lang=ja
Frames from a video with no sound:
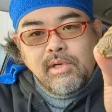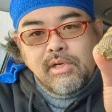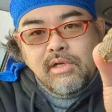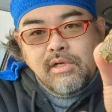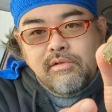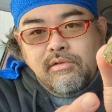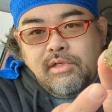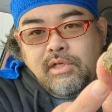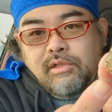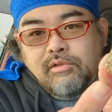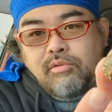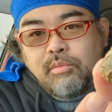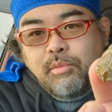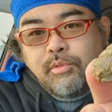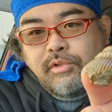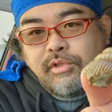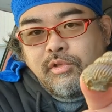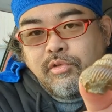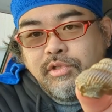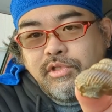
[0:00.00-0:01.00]
わかるかと思う
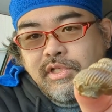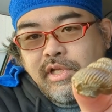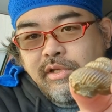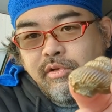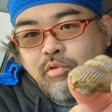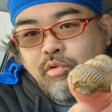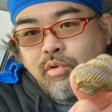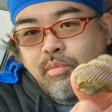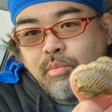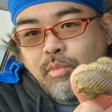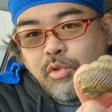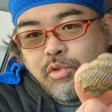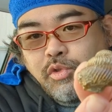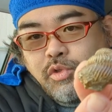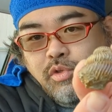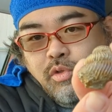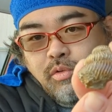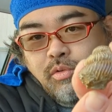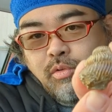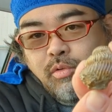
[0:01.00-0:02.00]
んですけど、下にこうもう
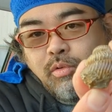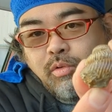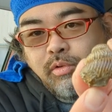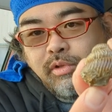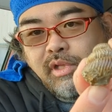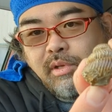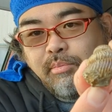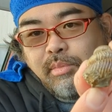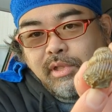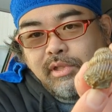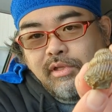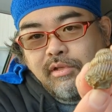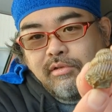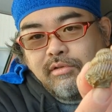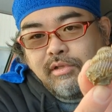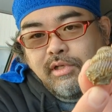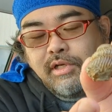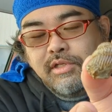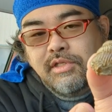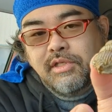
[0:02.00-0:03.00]
ちょっとこう出っ張って
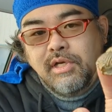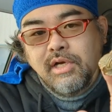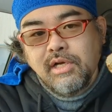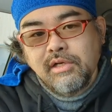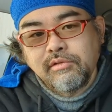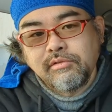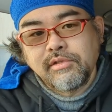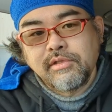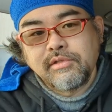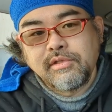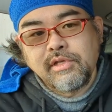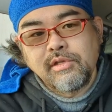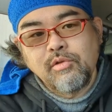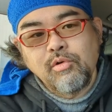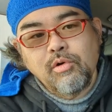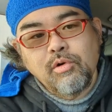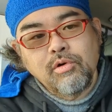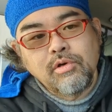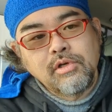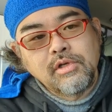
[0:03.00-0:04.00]
る感じがあるんですけ
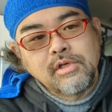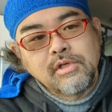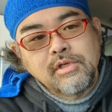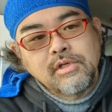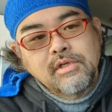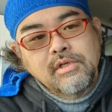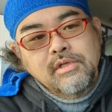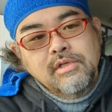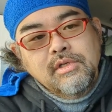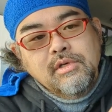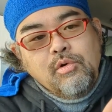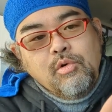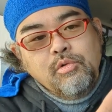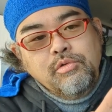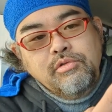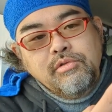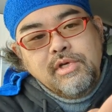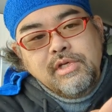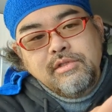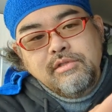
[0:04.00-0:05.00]
ど、お
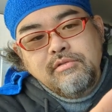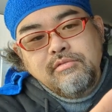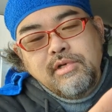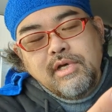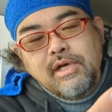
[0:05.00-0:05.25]
そらく